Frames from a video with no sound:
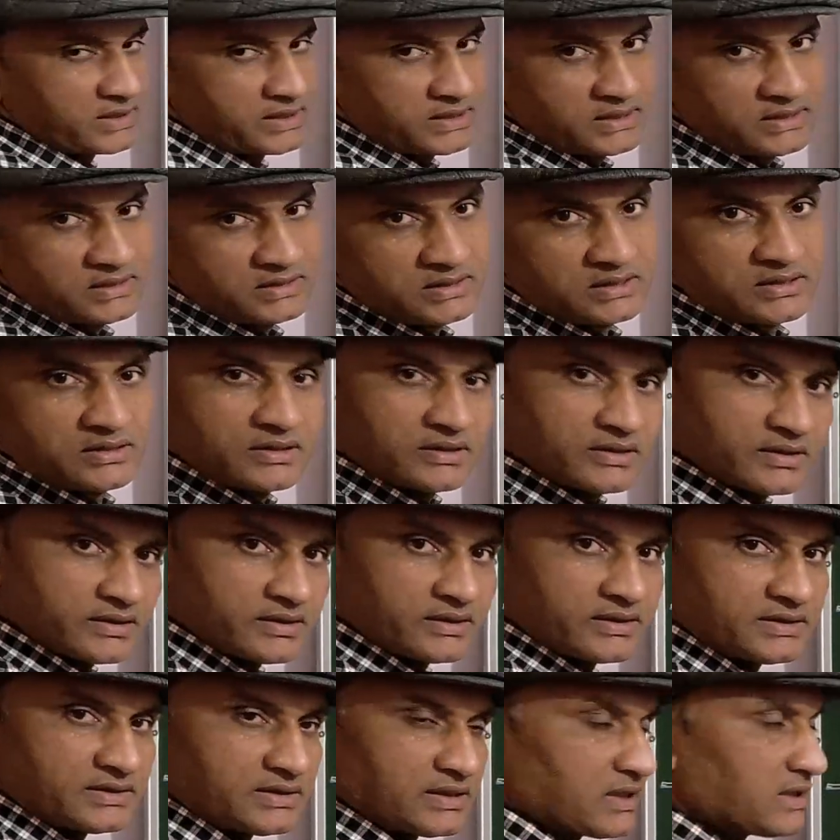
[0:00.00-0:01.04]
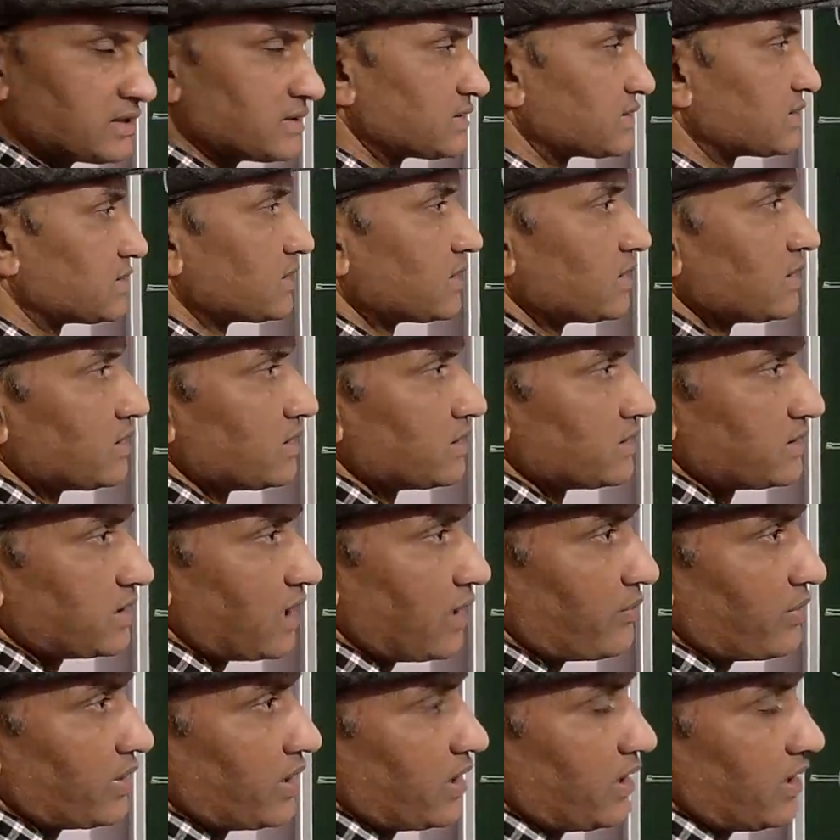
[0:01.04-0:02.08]
दीज रीजेंट्स
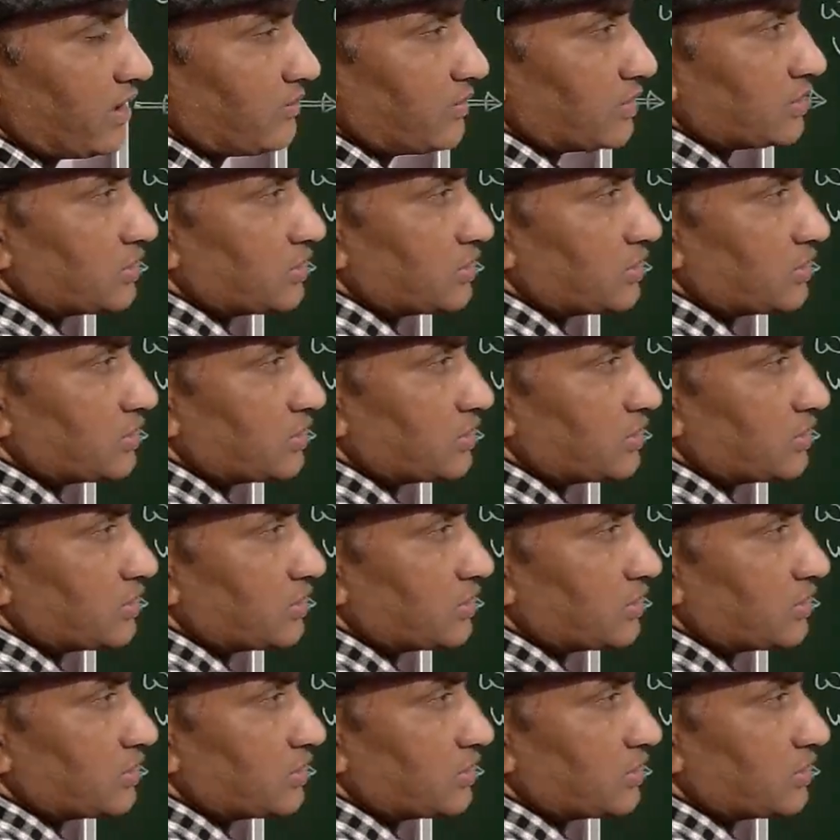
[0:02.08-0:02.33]
क्या बनाना है